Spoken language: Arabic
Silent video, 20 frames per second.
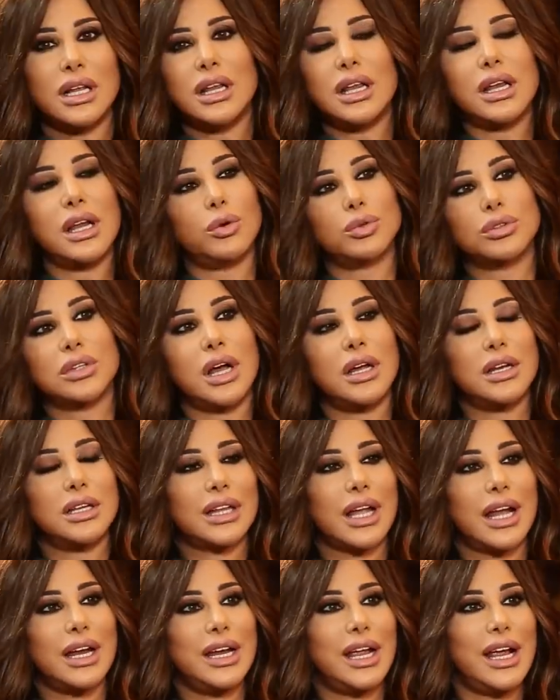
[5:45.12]
كل
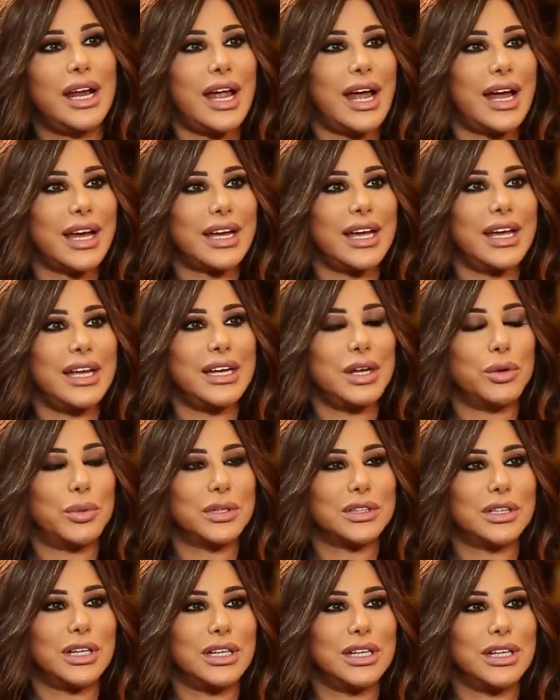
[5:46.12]
الاوطان تغني لها اغاني
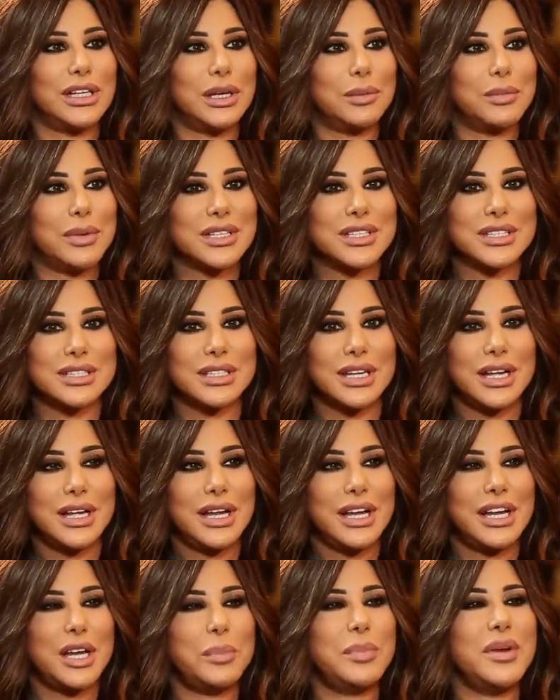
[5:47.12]
وطنيه بس
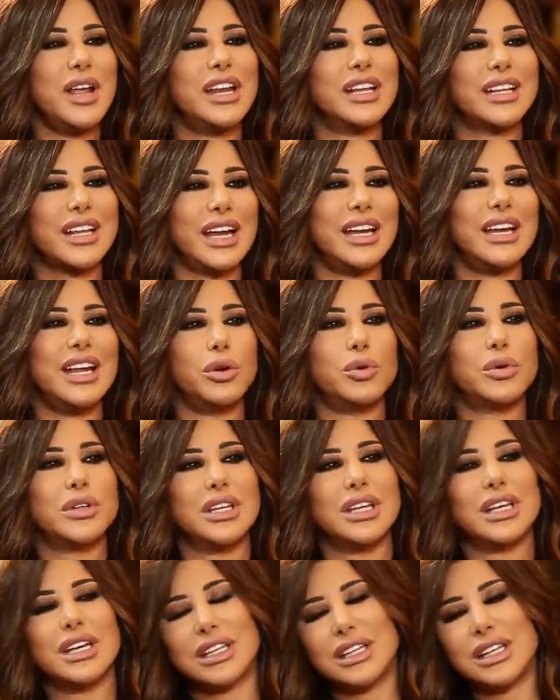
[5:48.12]
لبنان تغني له
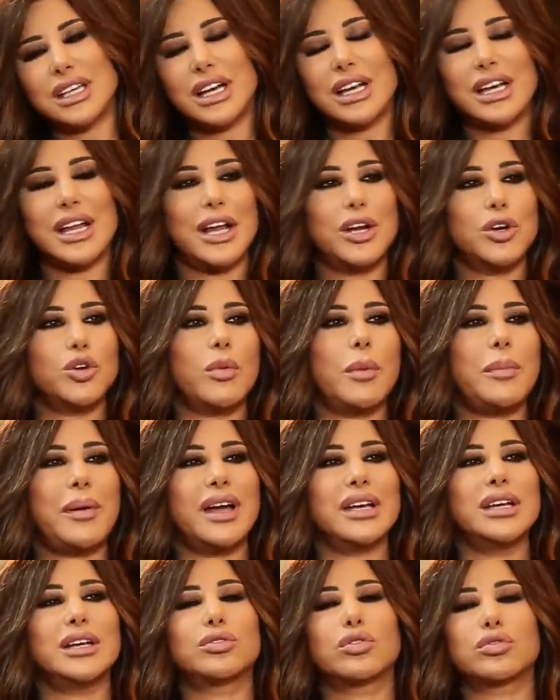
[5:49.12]
كثير كثير لانه ما
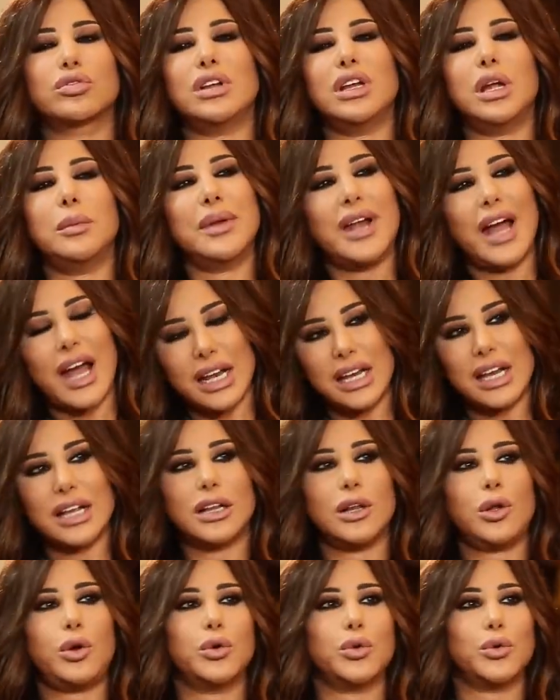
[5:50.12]
بحياته طلع من
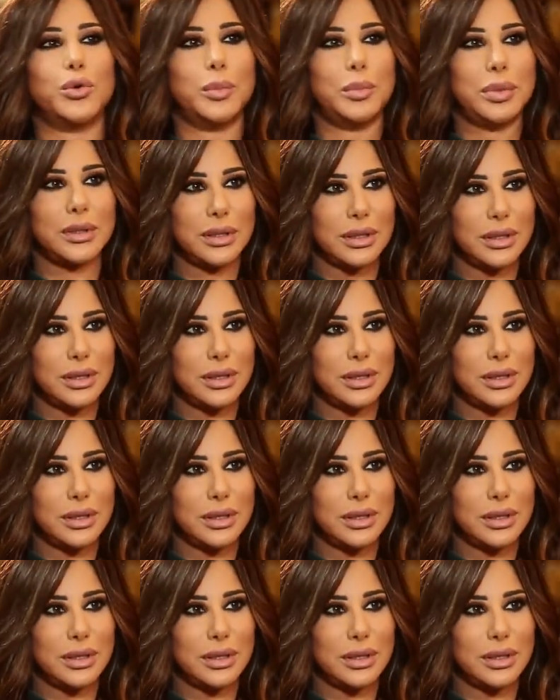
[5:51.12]
حالات الحروب